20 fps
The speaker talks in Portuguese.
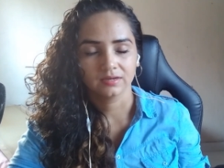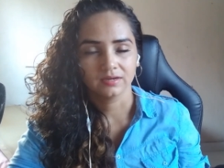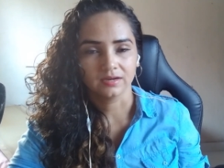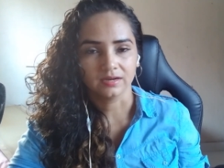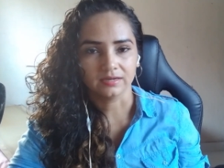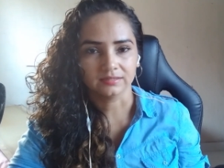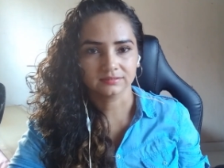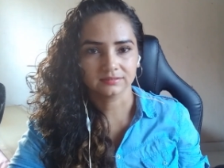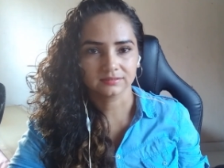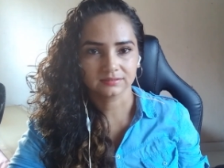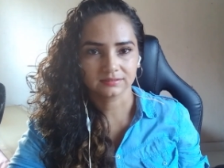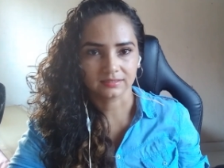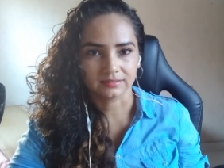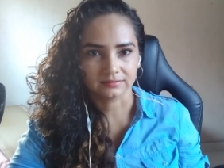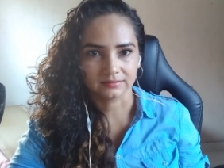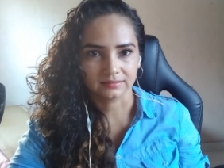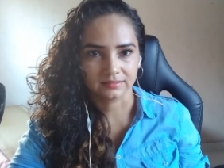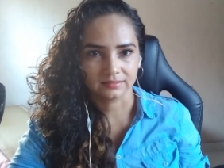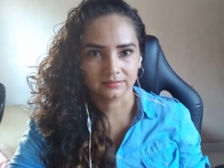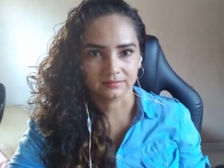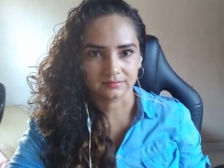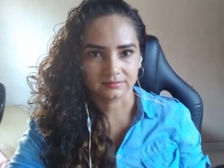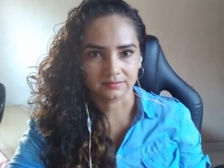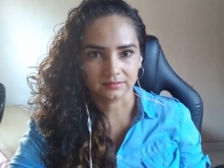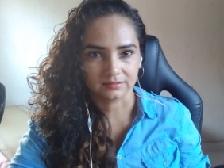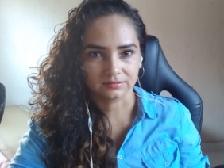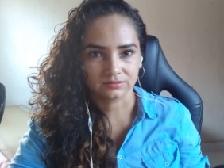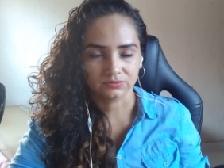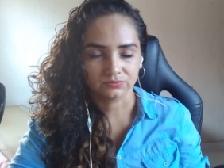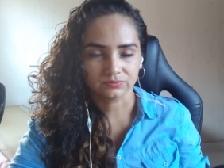Essas cadeias
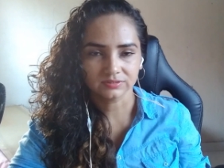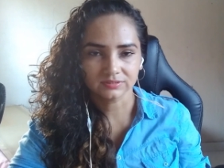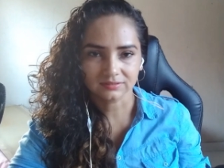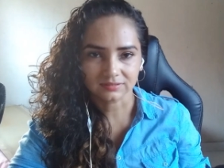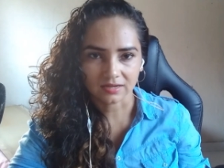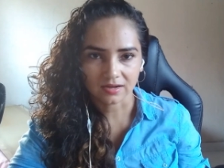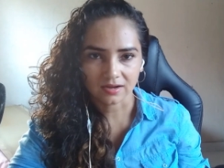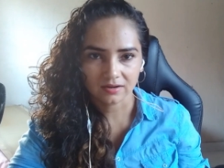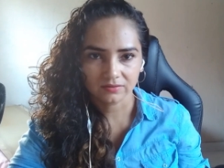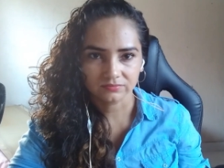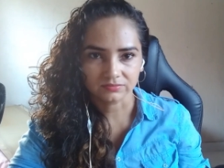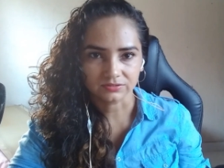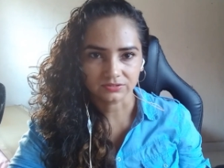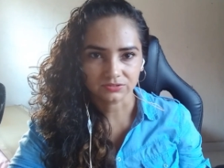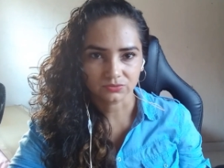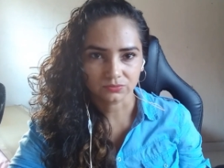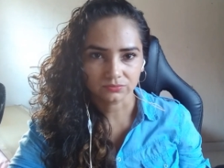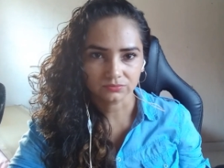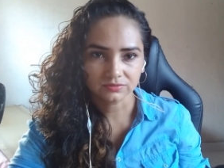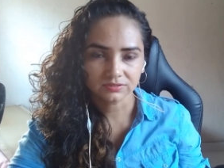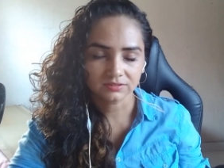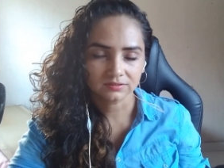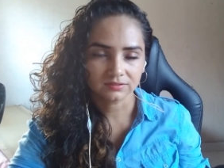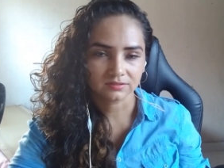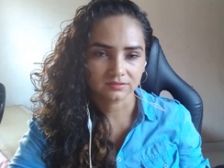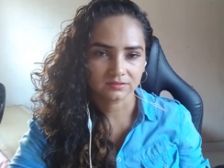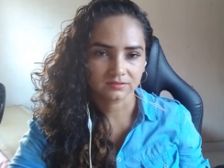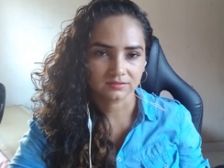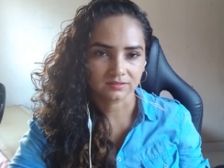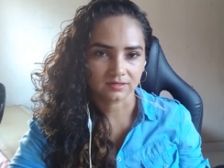elas são estáveis quando
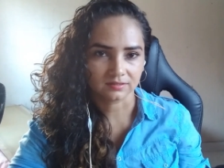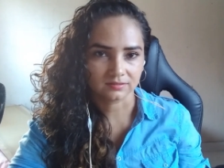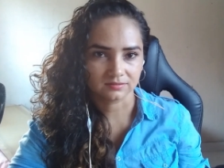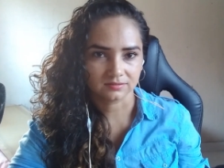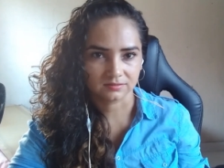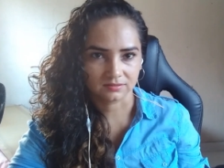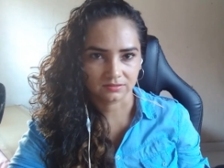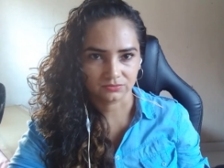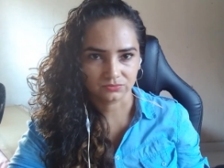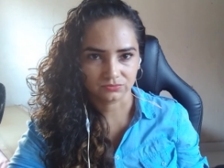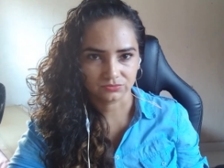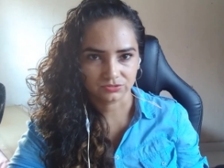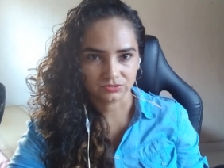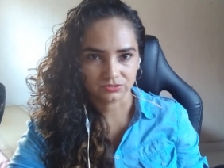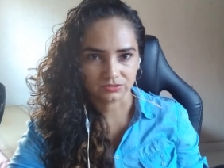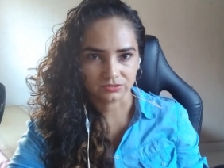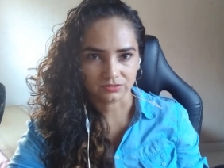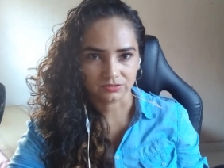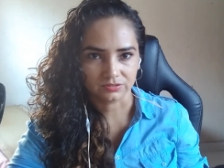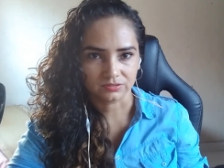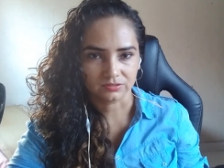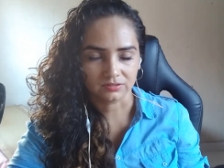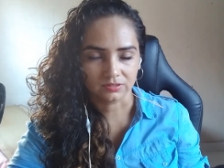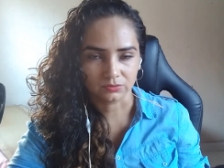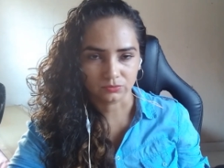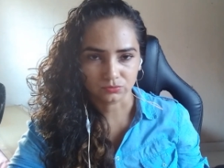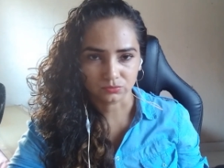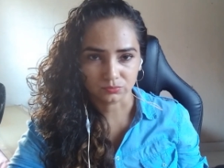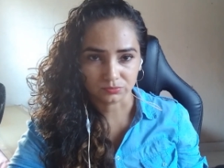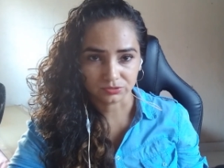sintetizadas dentro de
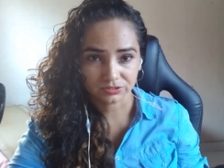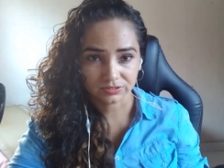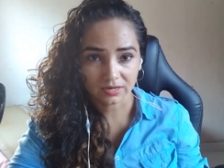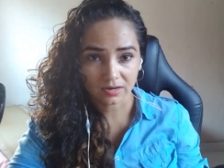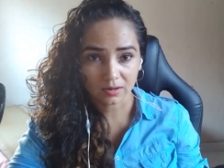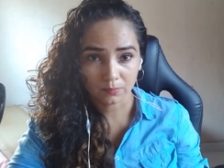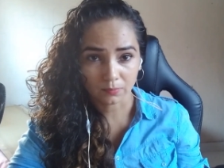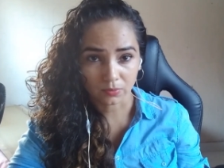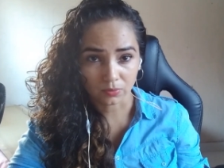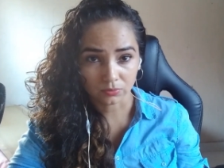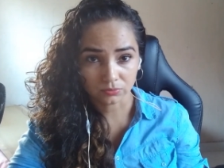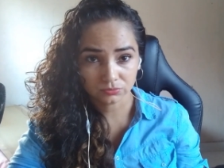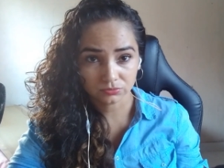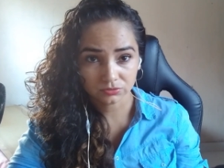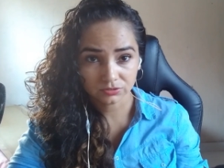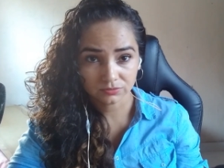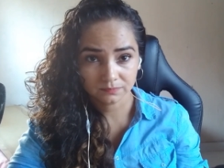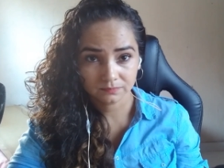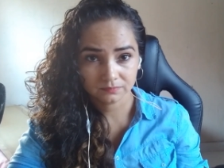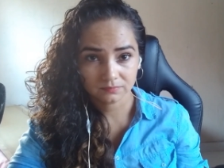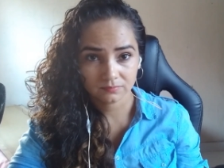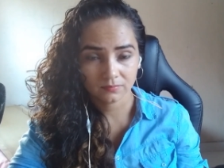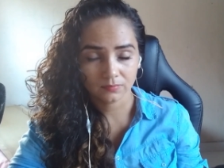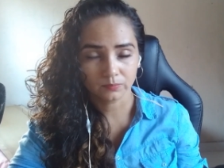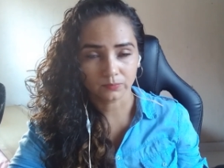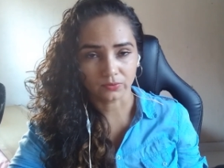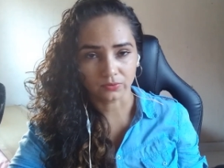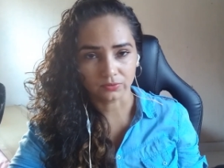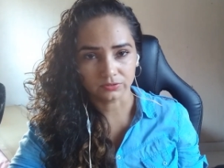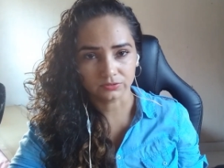nanotubos de carbonos,
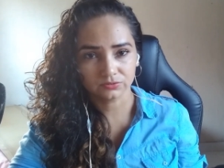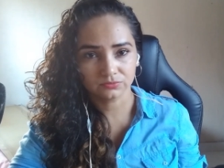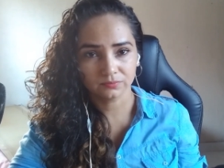pois o